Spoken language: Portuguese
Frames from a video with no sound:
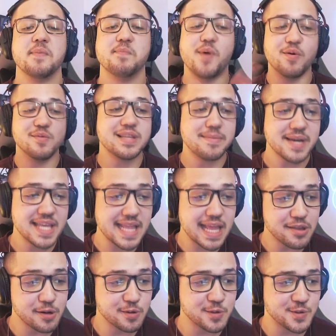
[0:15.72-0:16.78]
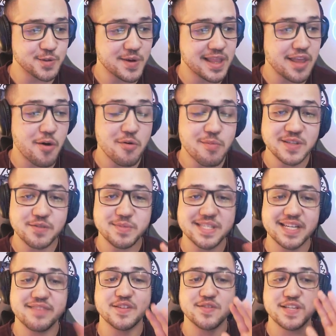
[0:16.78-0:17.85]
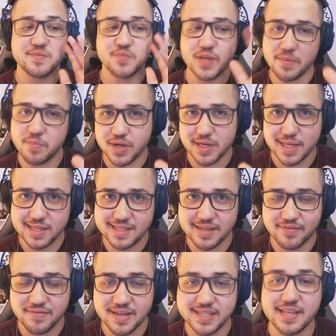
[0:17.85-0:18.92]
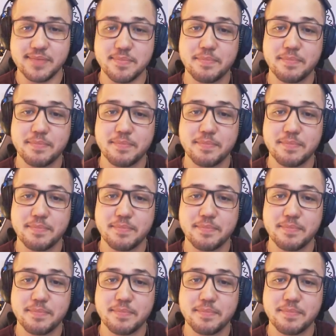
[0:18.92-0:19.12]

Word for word: Bom, estamos aqui dentro do jogo e tem algumas observações muito importantes a fazer.